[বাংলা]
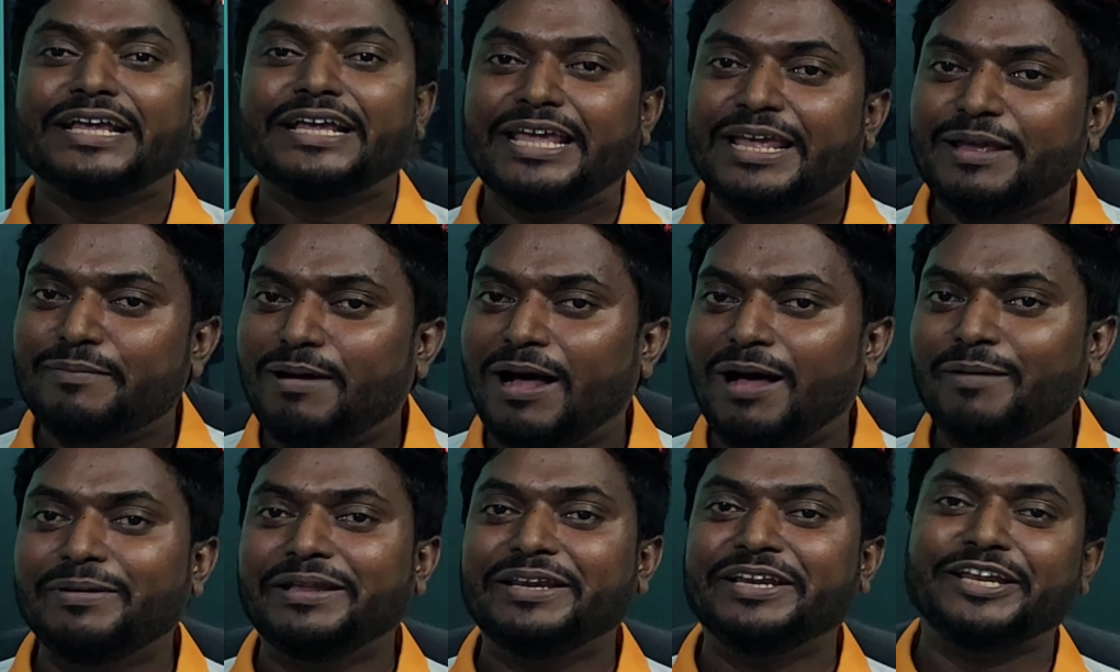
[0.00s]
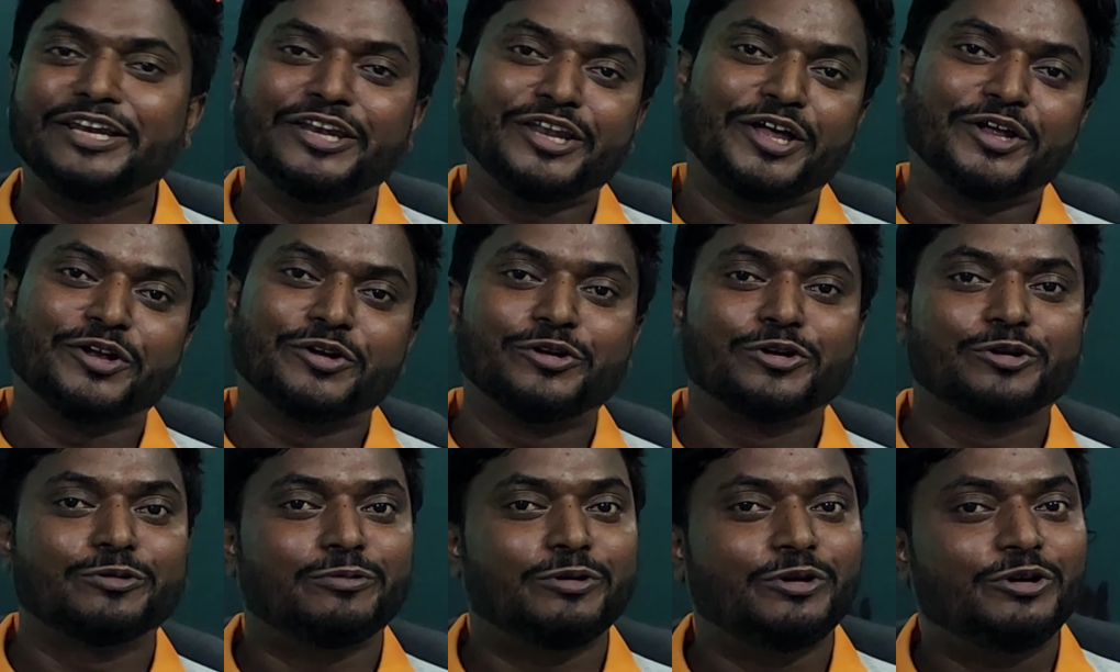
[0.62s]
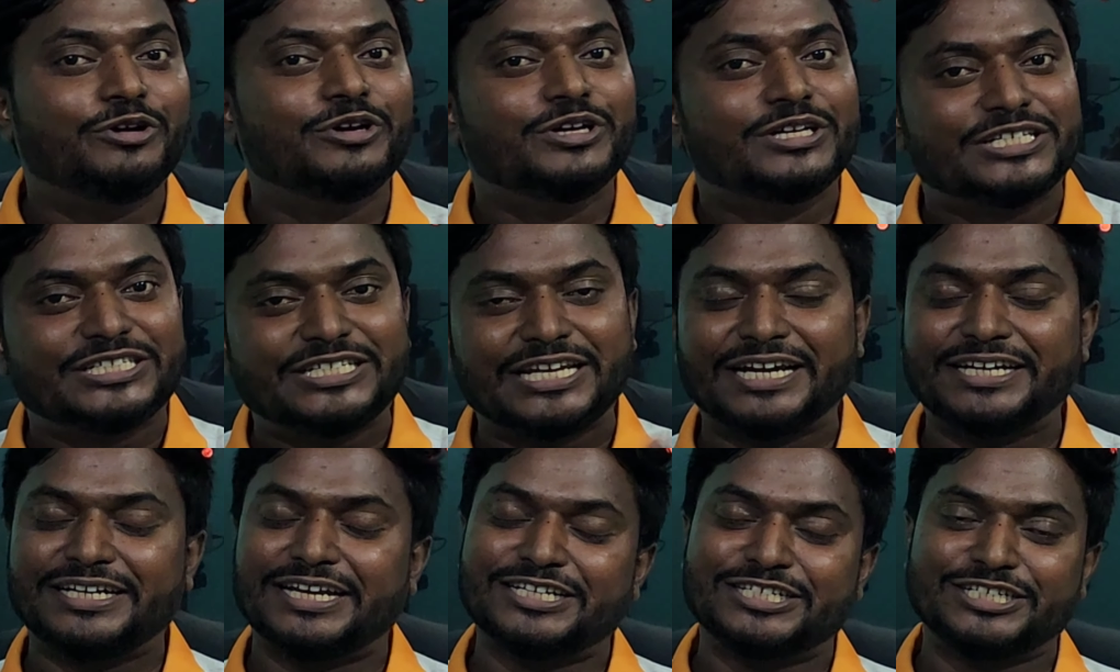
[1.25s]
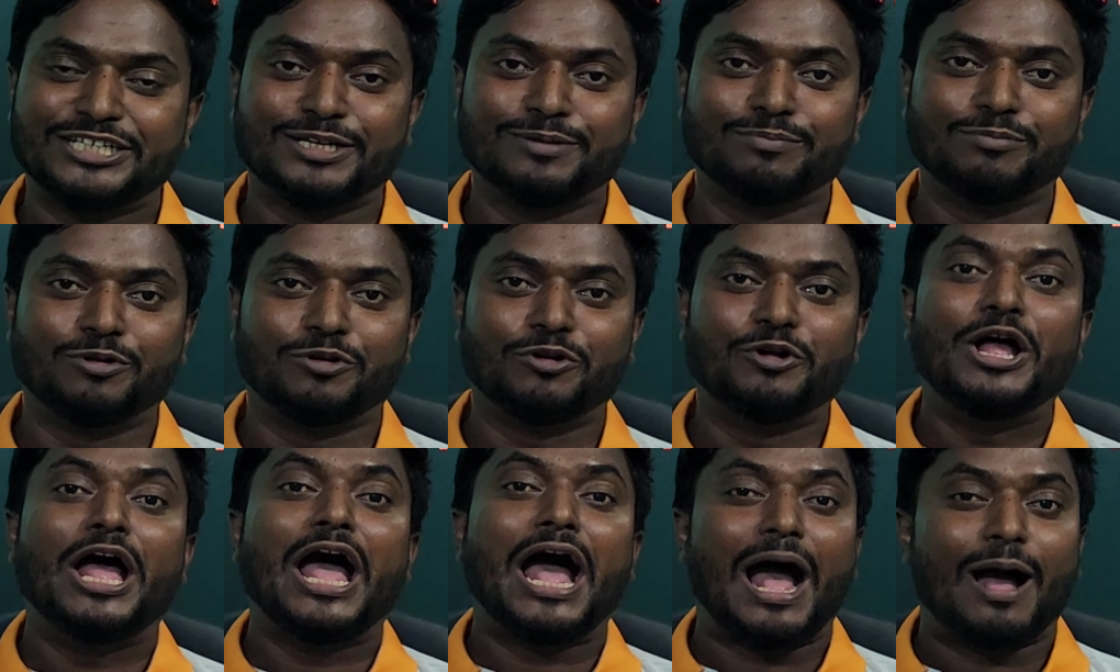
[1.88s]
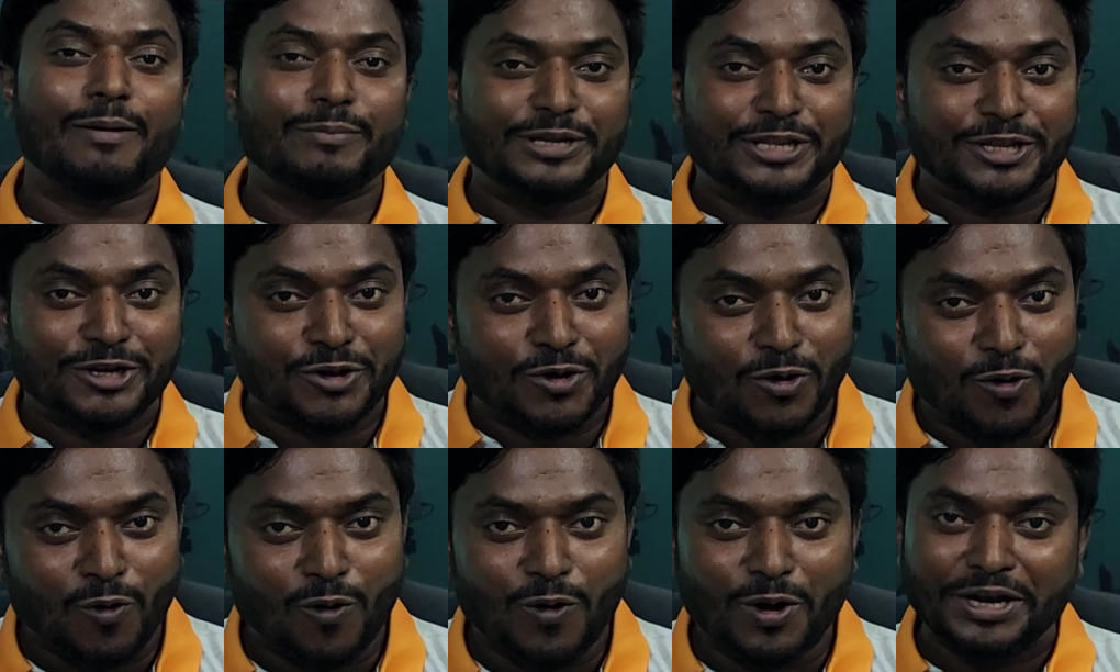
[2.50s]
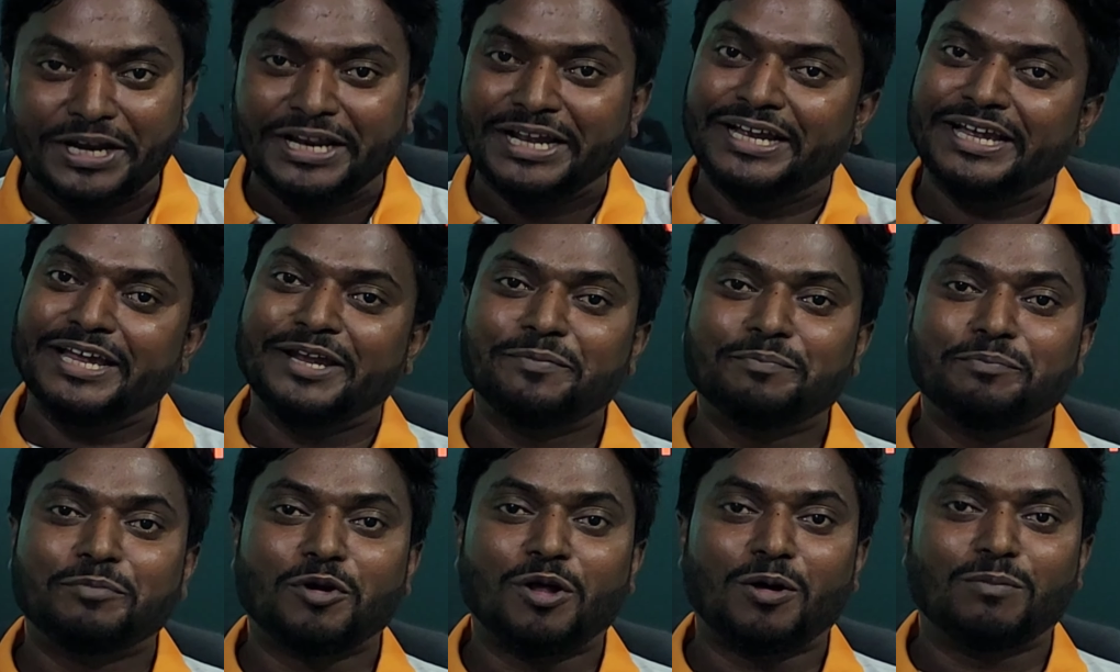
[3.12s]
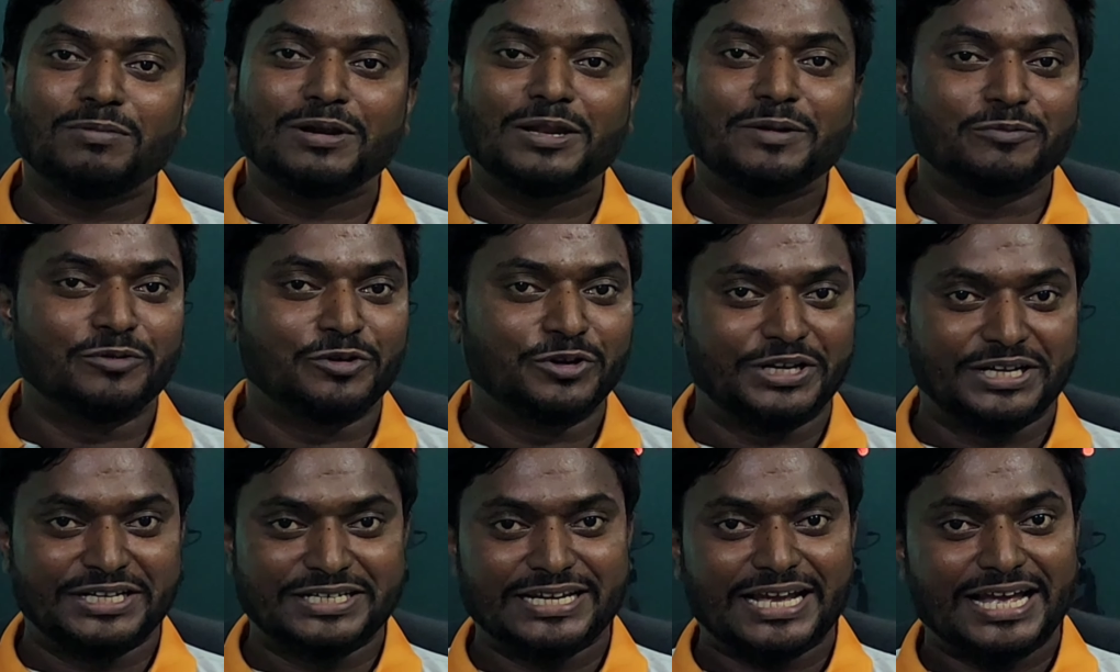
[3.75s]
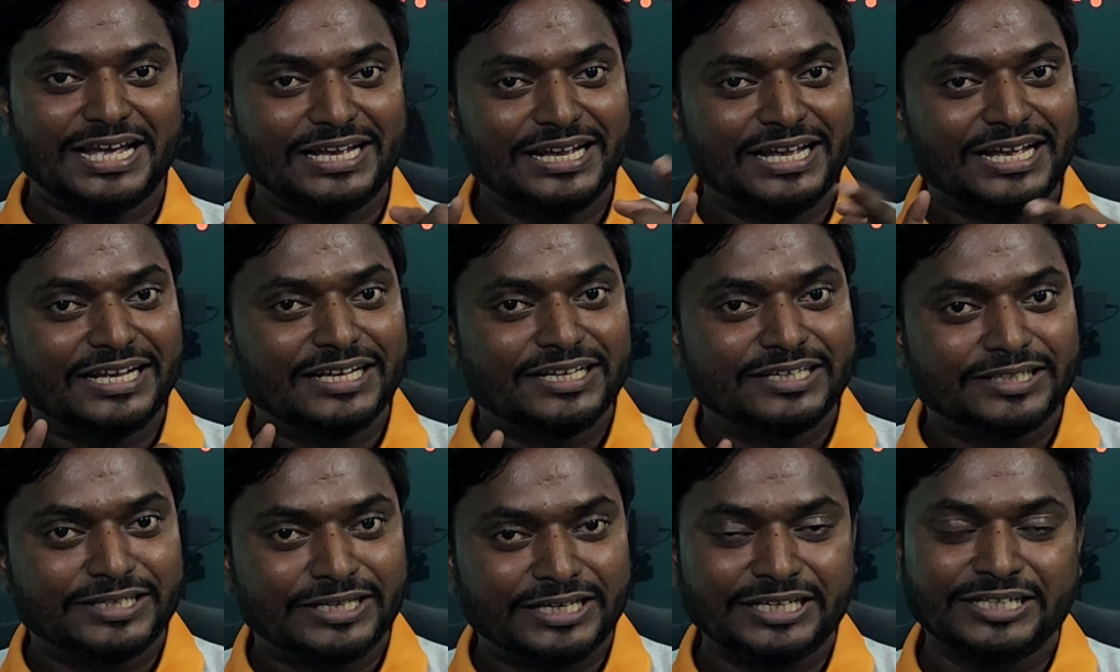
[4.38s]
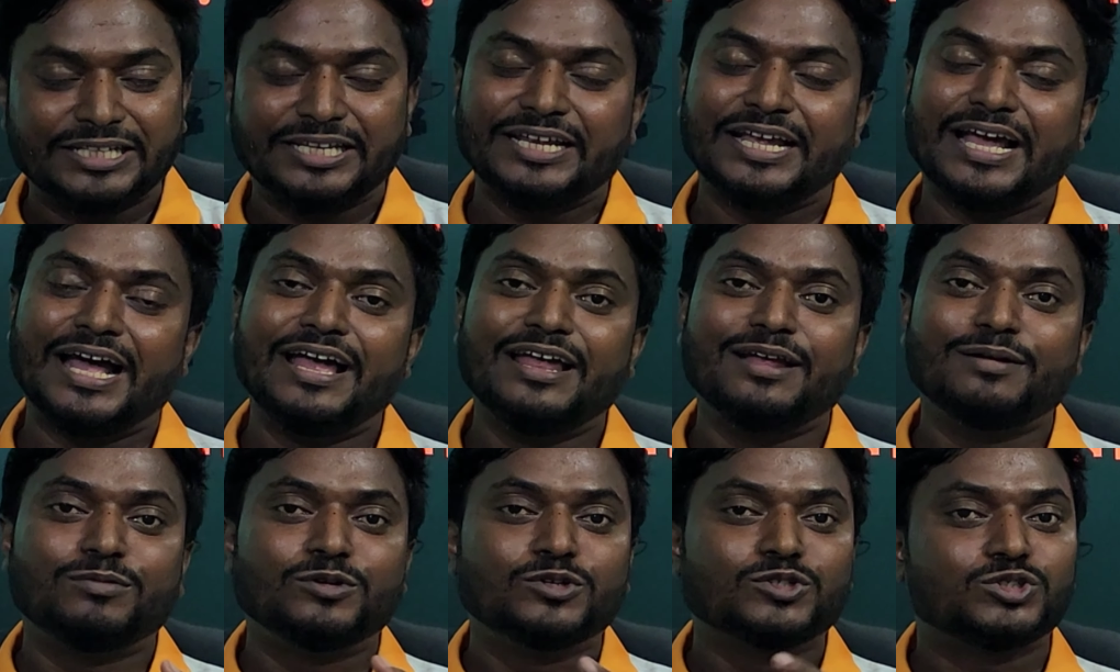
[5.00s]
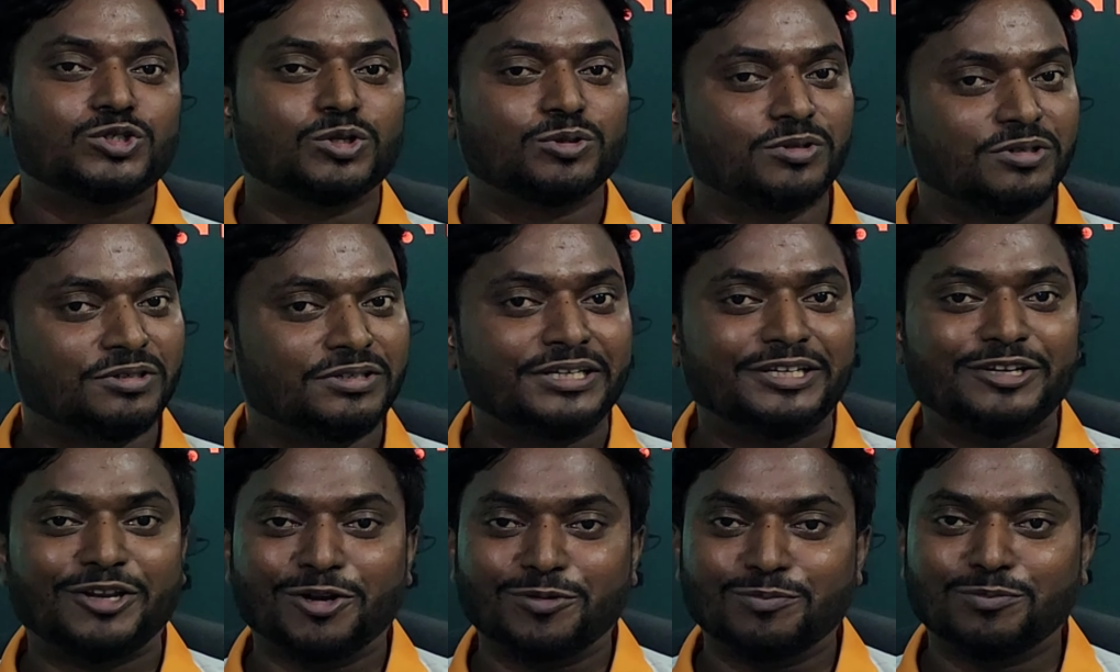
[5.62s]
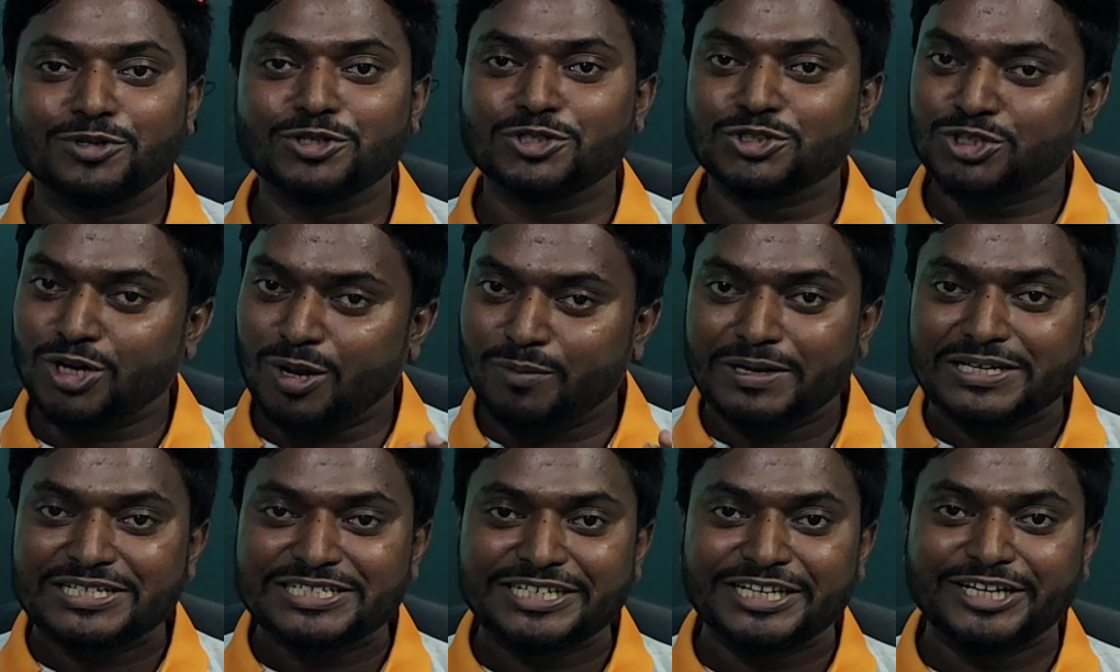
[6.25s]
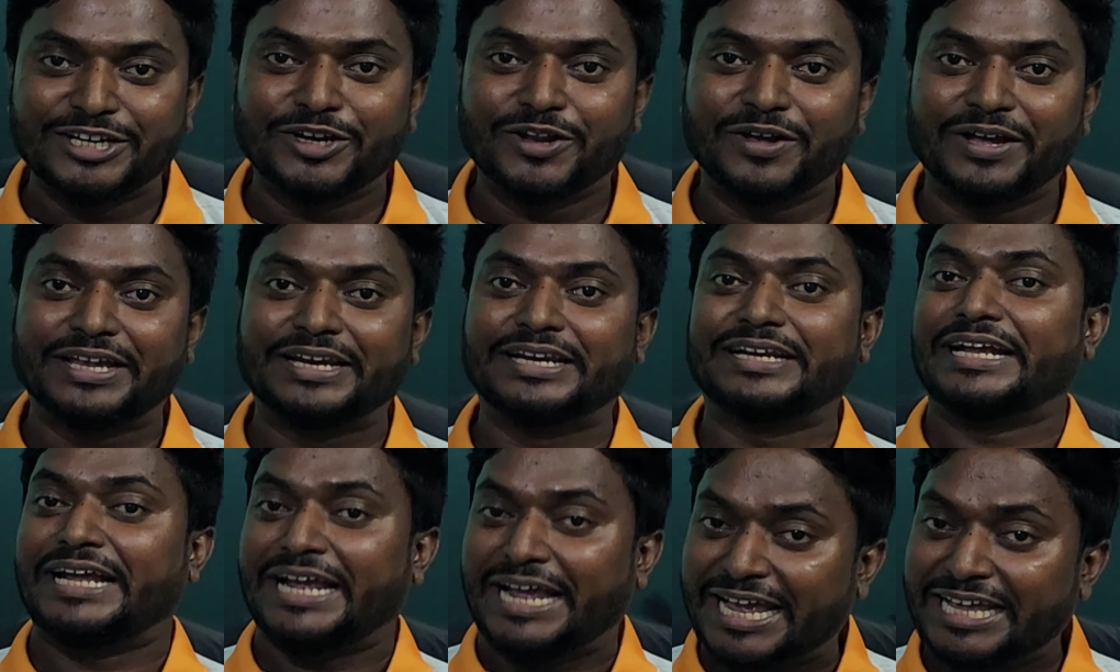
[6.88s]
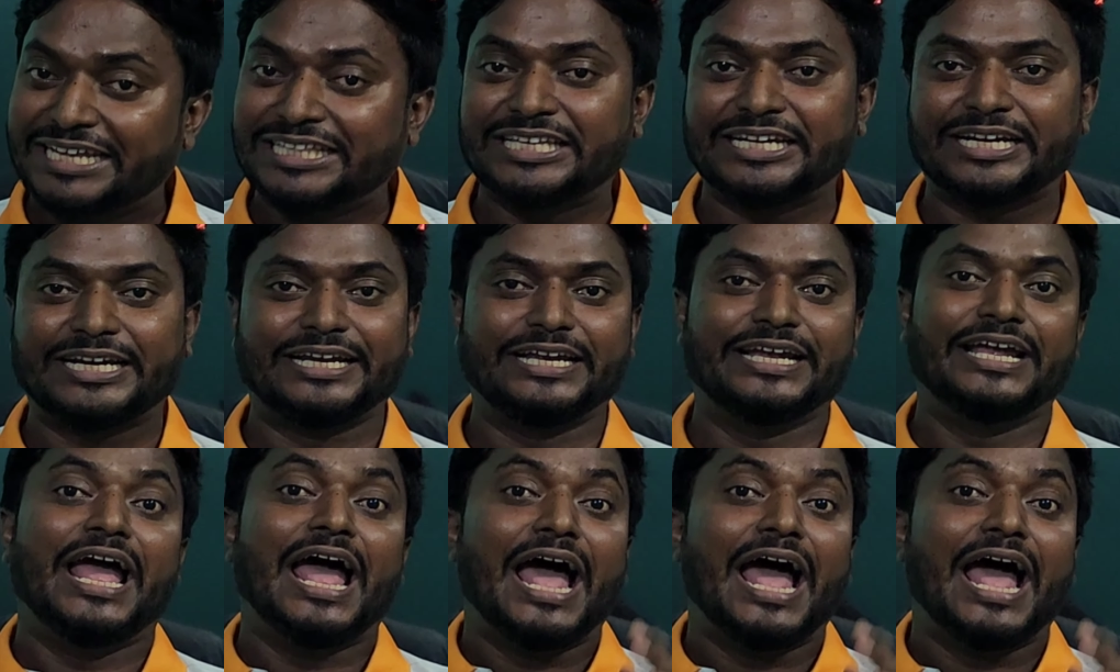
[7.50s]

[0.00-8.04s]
কিভাবে নির্ণয় করব সেটা শিখব আমাদের অনেকের প্রবলেম হয়ে যায় তৃতীয়া এবং চতুর্থী তৎপুরুষ সমাস নির্ণয়ের ক্ষেত্রে